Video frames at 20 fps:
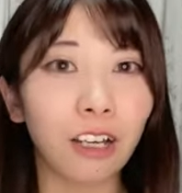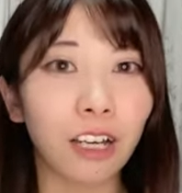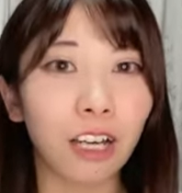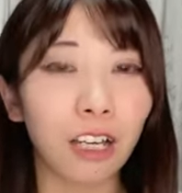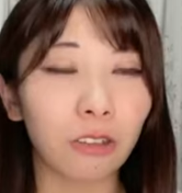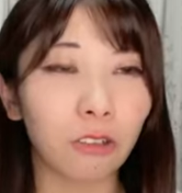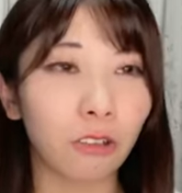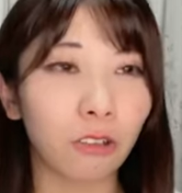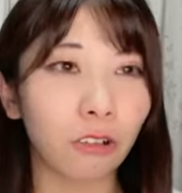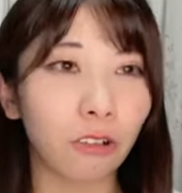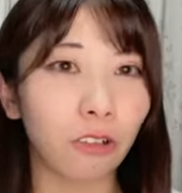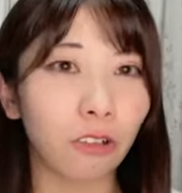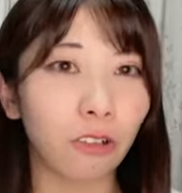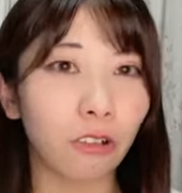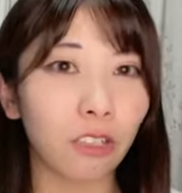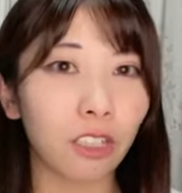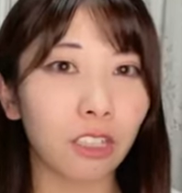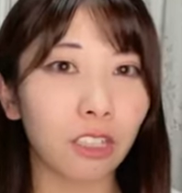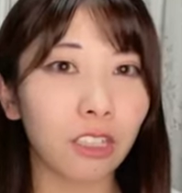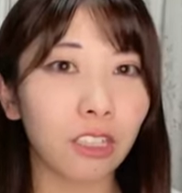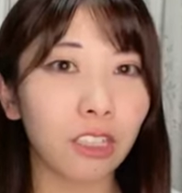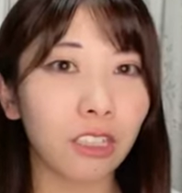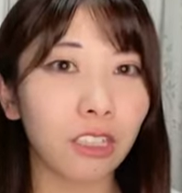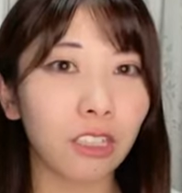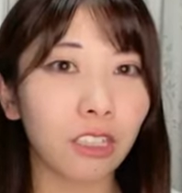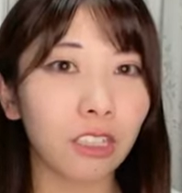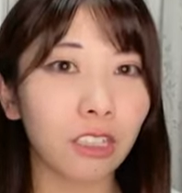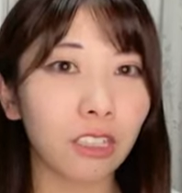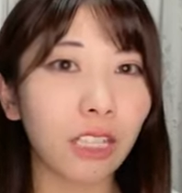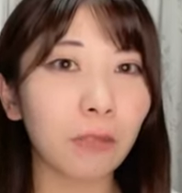あ
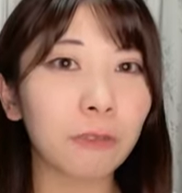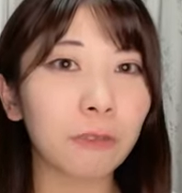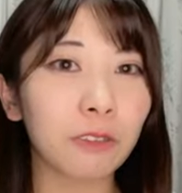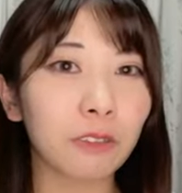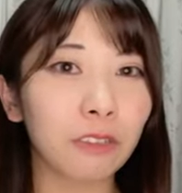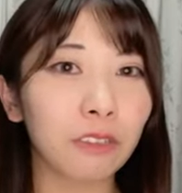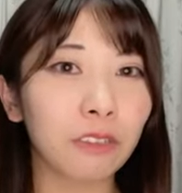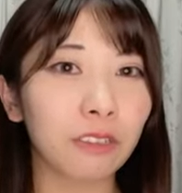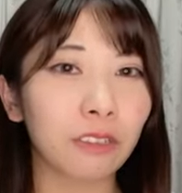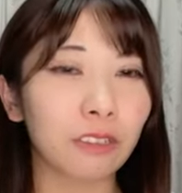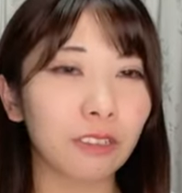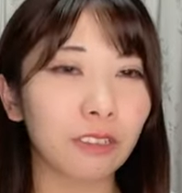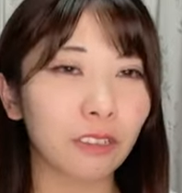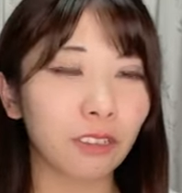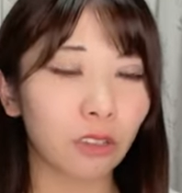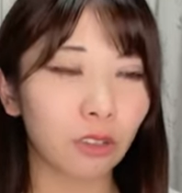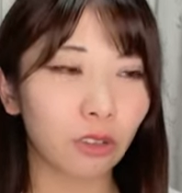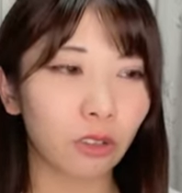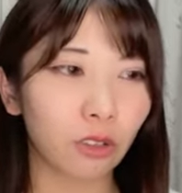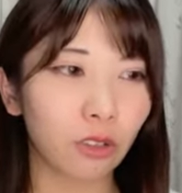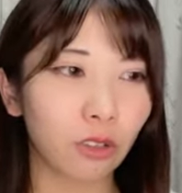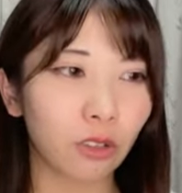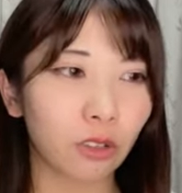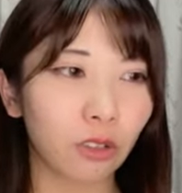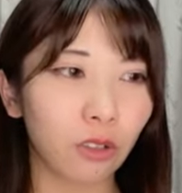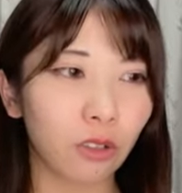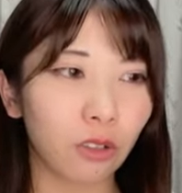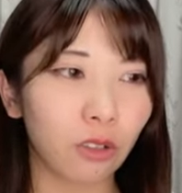のー、多分その